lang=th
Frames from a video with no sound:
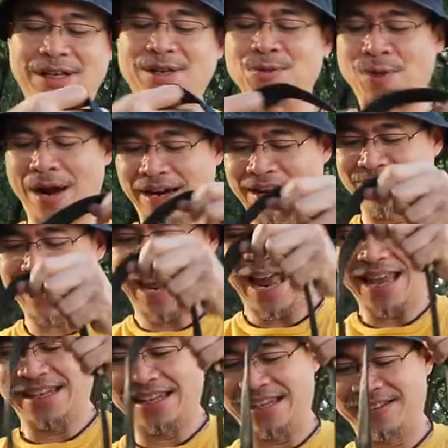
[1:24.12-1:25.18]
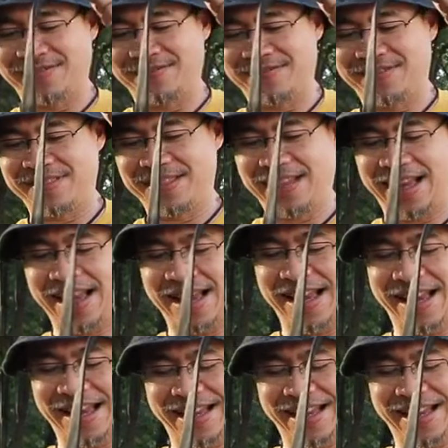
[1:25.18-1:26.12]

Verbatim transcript: สะดวกเขาง่ายดีอ่า